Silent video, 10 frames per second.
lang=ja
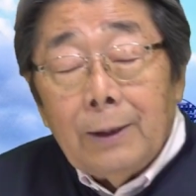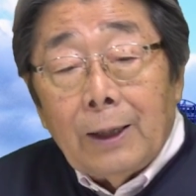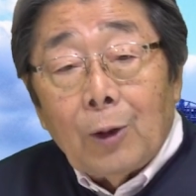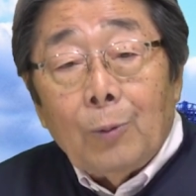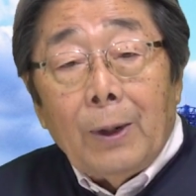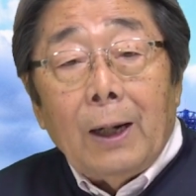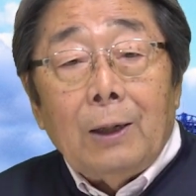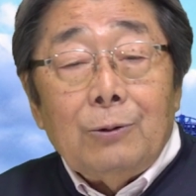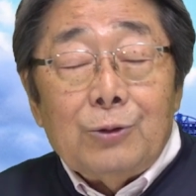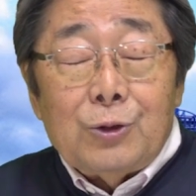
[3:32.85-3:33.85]
だけどま
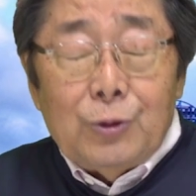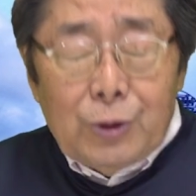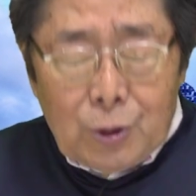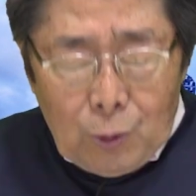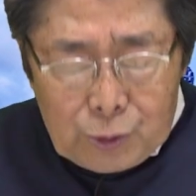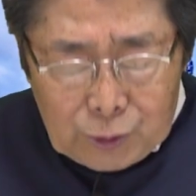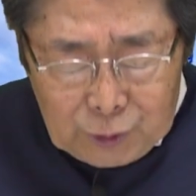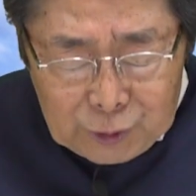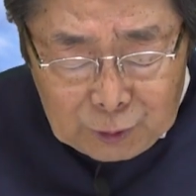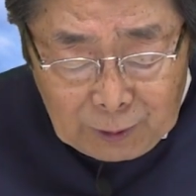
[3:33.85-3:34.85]
あ、宇宙飛行士
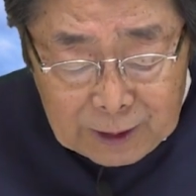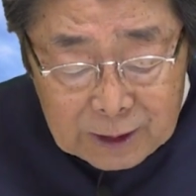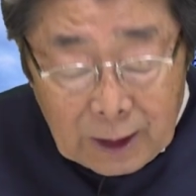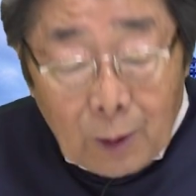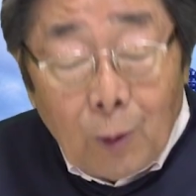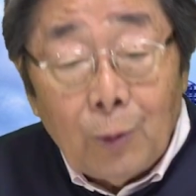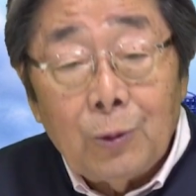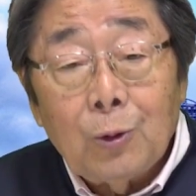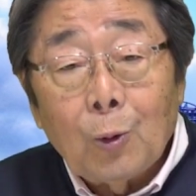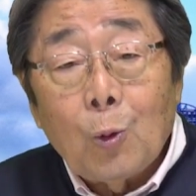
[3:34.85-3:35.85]
という人はですね、ほ
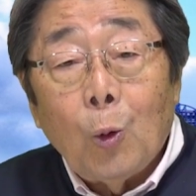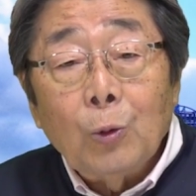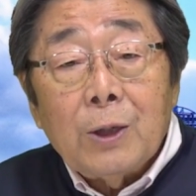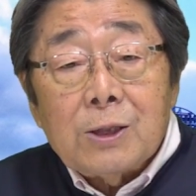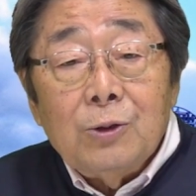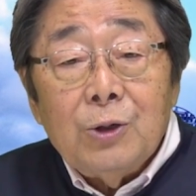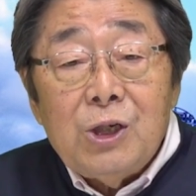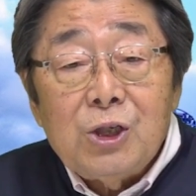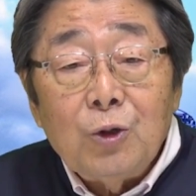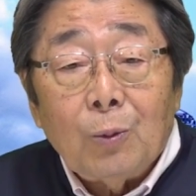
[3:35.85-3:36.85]
んと鋼鉄の
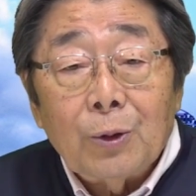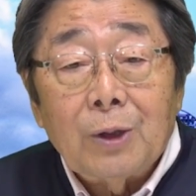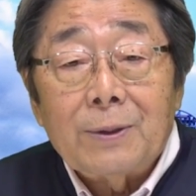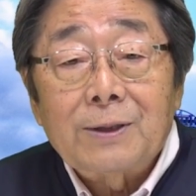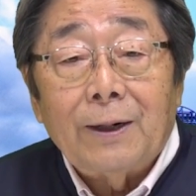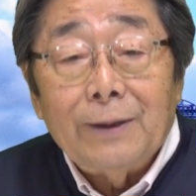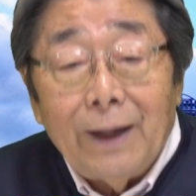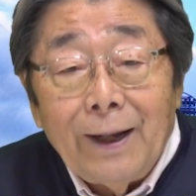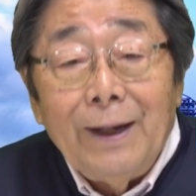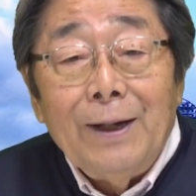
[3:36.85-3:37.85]
意志を持ってますから
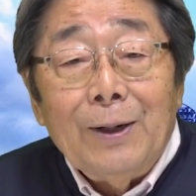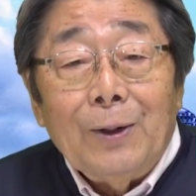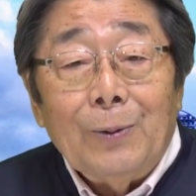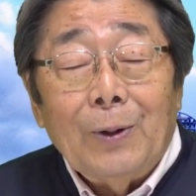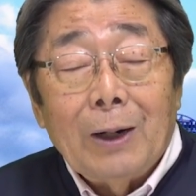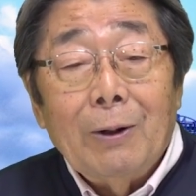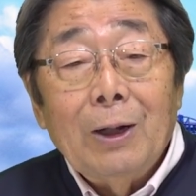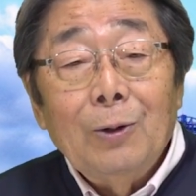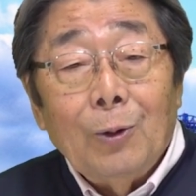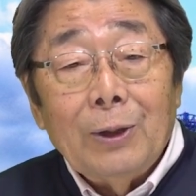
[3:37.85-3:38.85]
ね。
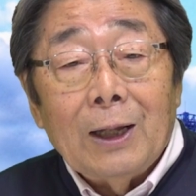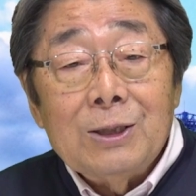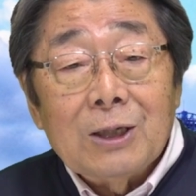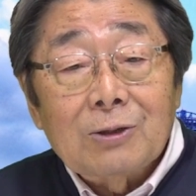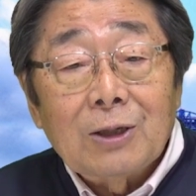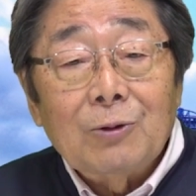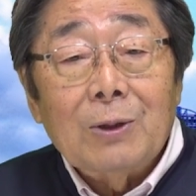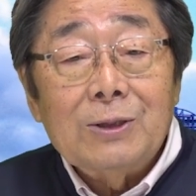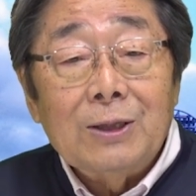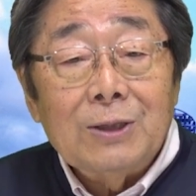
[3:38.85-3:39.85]
我々の軟弱さと
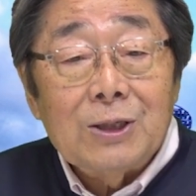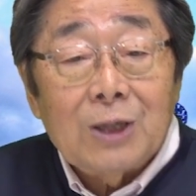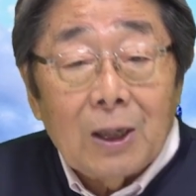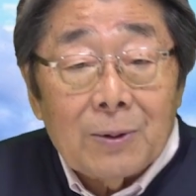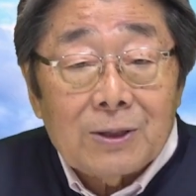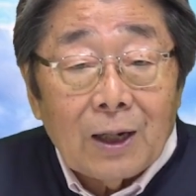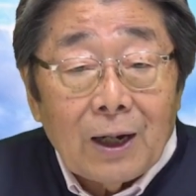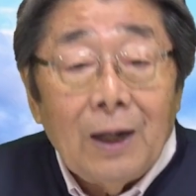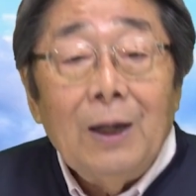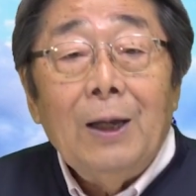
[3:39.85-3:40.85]
は全然違いますか
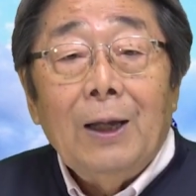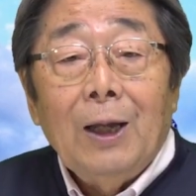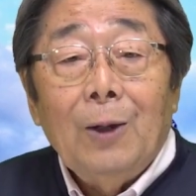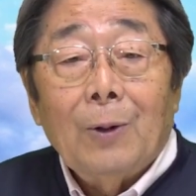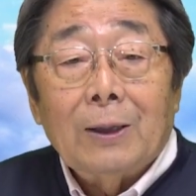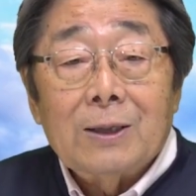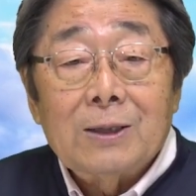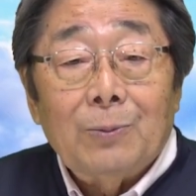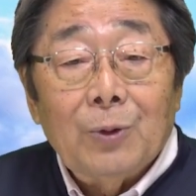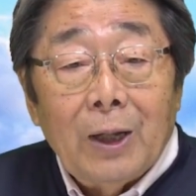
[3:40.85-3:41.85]
ら、えー、若田
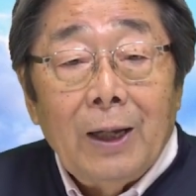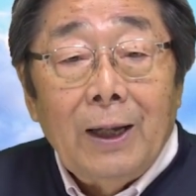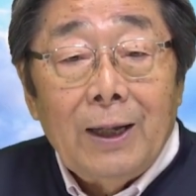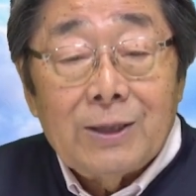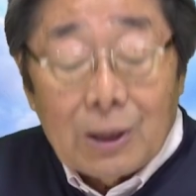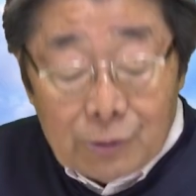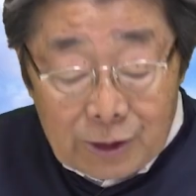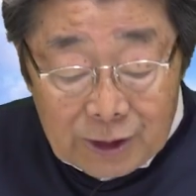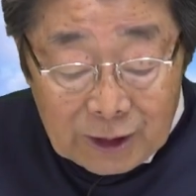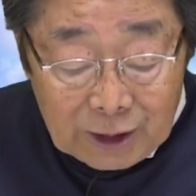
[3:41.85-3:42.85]
さんもね、着
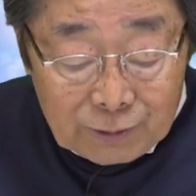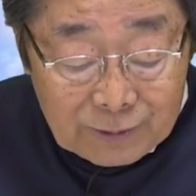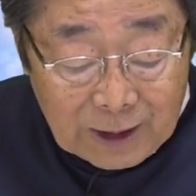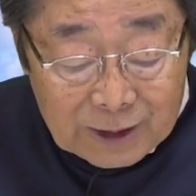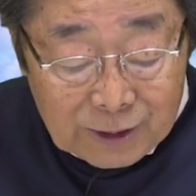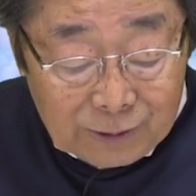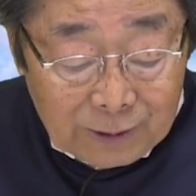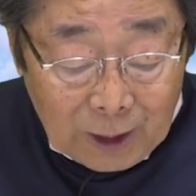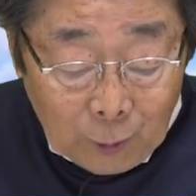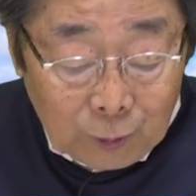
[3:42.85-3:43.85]
実に復活する
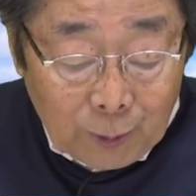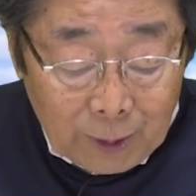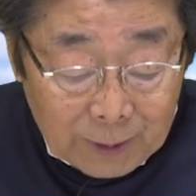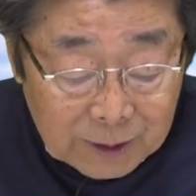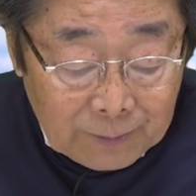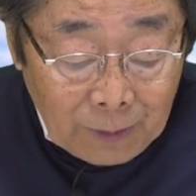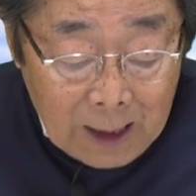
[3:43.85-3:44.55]
んだろうと思います。